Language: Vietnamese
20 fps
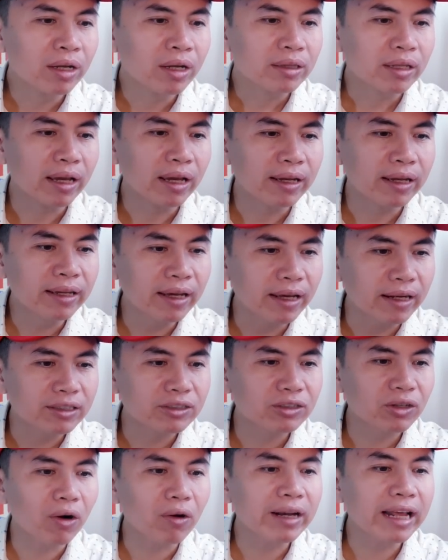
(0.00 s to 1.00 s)
thể hiện
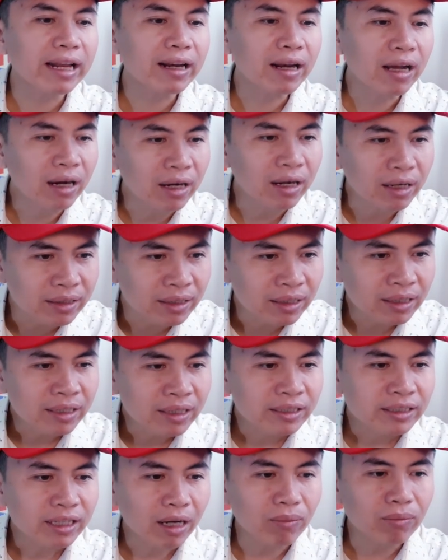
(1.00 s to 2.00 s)
rõ nét hơn
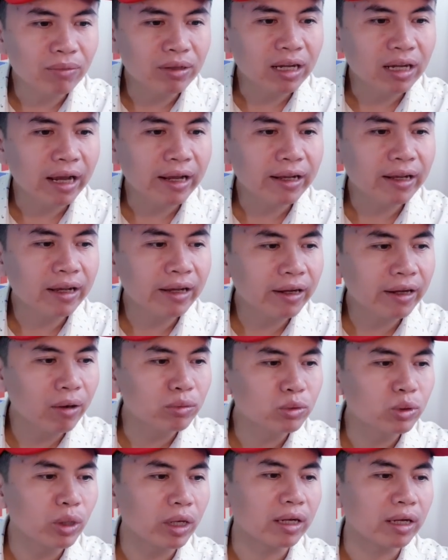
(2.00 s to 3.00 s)
trong cái cái
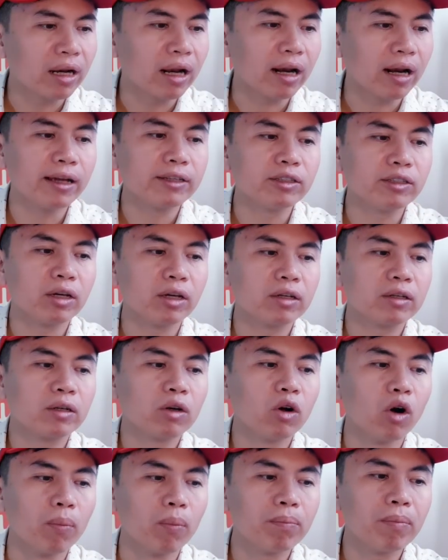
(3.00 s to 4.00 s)
câu chuyện là lợi nhuận gộp